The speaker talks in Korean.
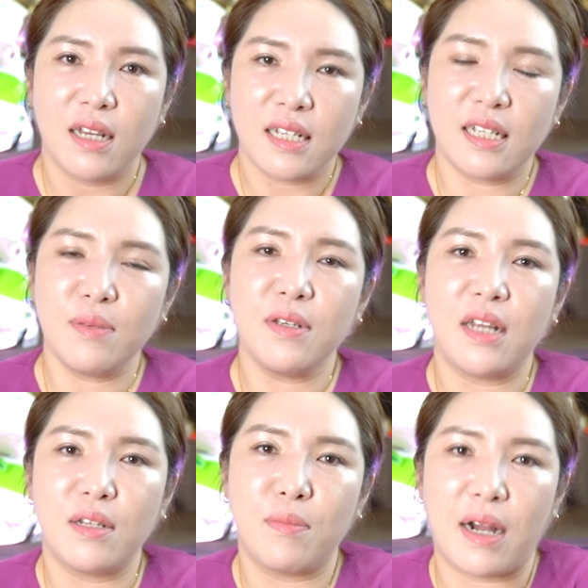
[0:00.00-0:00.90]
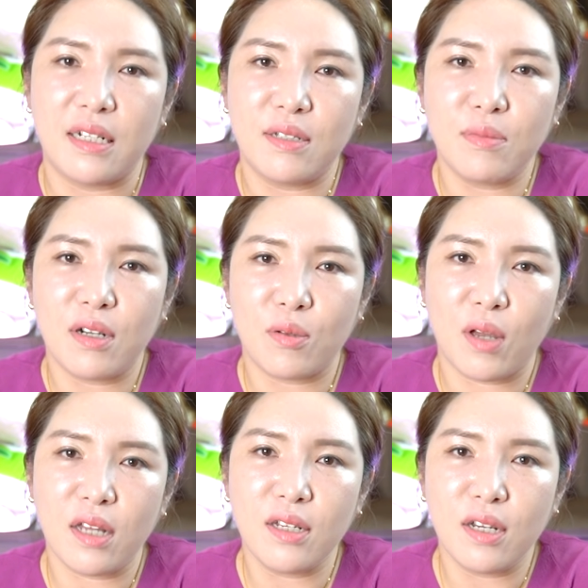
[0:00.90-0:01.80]
힘이 되는 말씀이라도
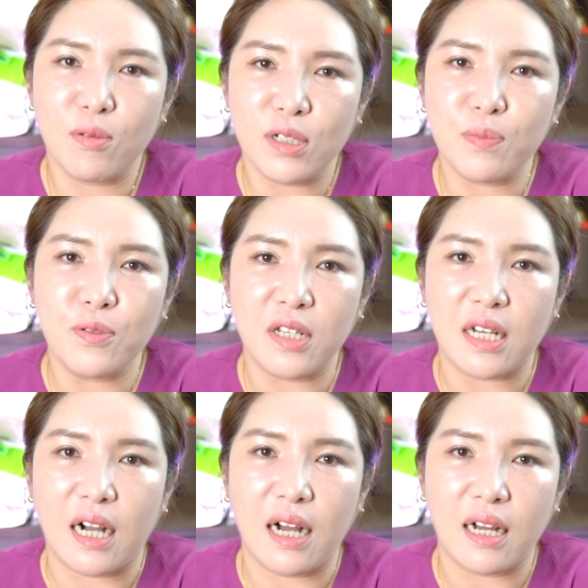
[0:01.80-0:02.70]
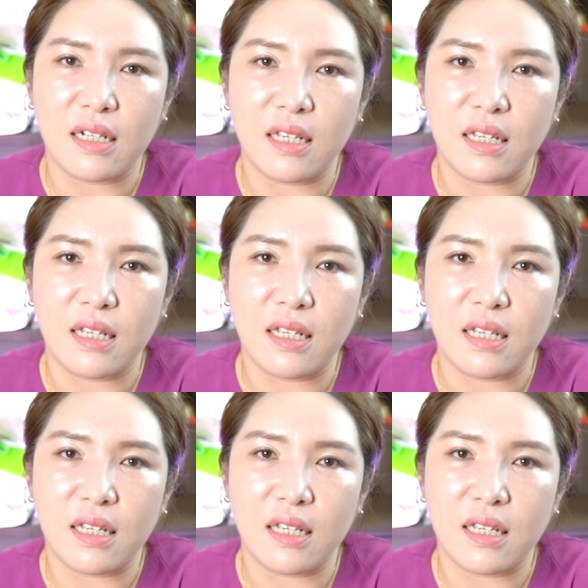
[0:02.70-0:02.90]
해드리고 싶으니까